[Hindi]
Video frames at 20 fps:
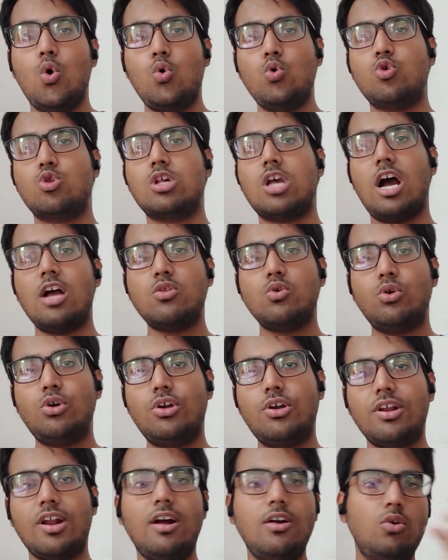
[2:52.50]
उसका जो
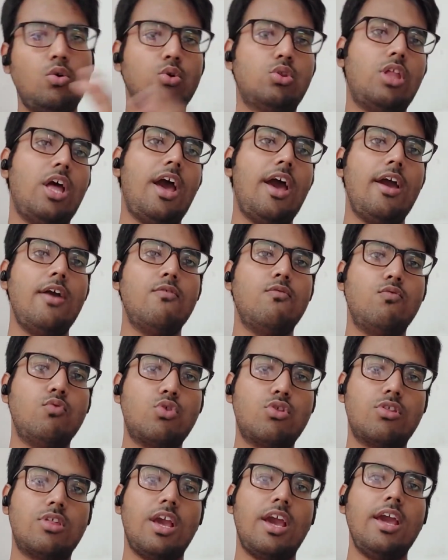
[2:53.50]
ट्रंक होता है
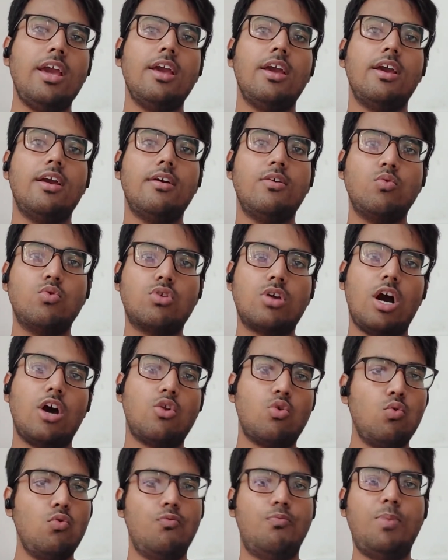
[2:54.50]
उससे उसका
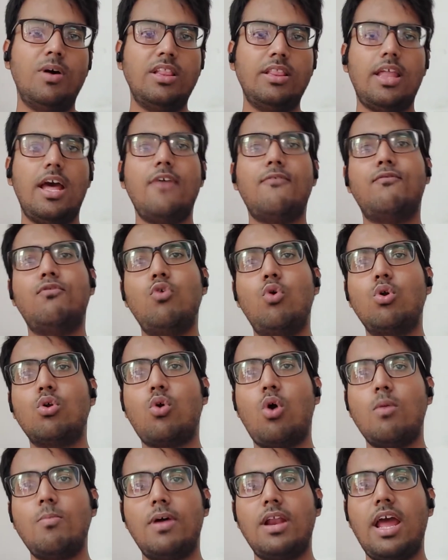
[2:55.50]
रूफ बनता है फ्लोर
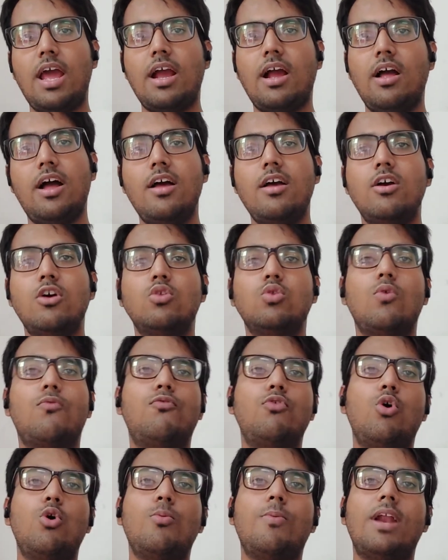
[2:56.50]
कौन बनाएगा तो
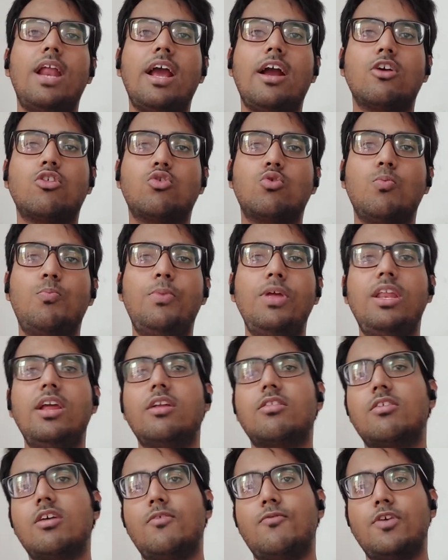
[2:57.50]
फ्लोर बनाएगा सुपीरियर
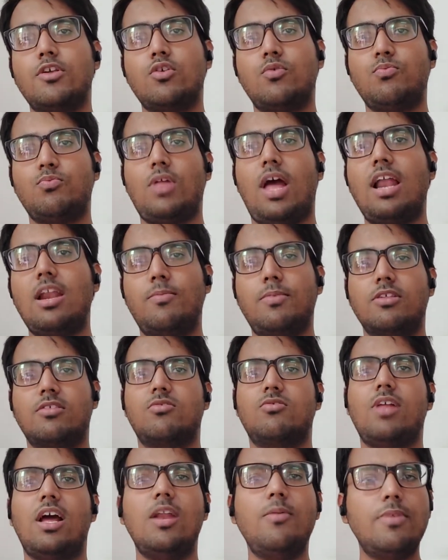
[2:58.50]
सरफेस ऑफ
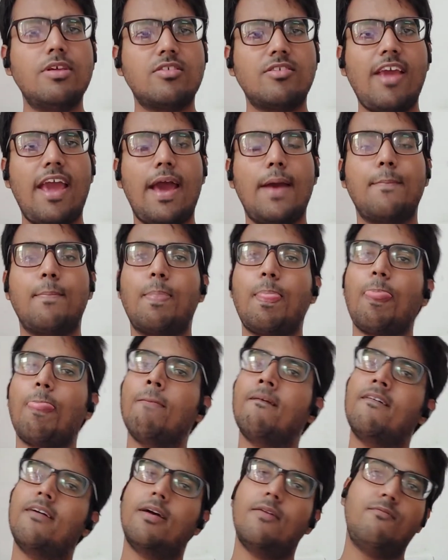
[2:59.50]
थैलमस थैलमस क्या है
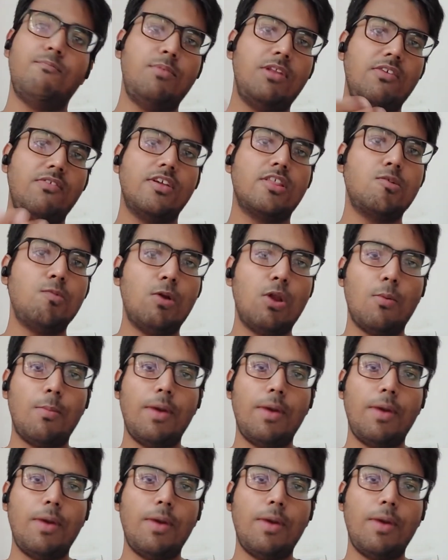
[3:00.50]
प्रीवियस वीडियो